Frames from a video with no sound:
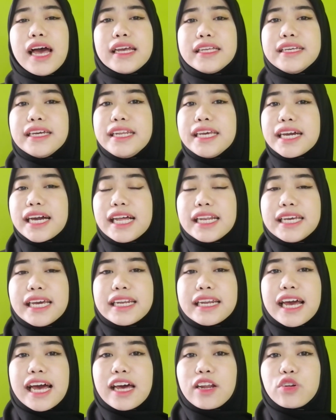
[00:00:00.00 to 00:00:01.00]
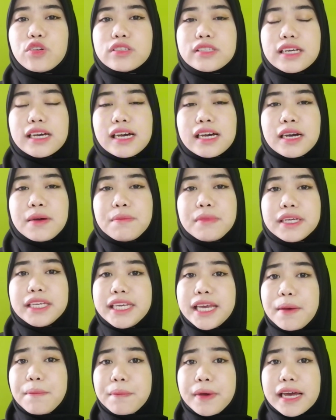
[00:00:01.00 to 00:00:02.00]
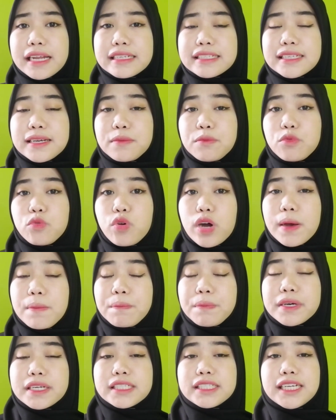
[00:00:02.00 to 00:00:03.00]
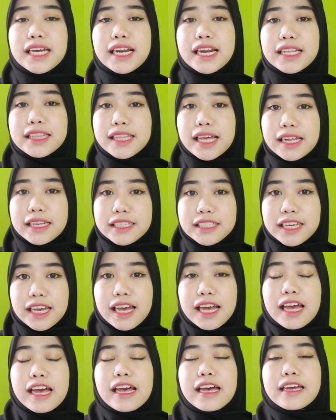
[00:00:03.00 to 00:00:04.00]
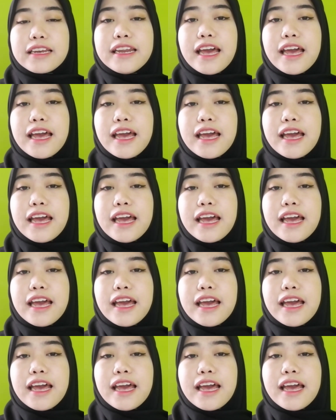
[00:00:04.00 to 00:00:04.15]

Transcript: jadi kalian harus e, menyiapkan semua persyaratannya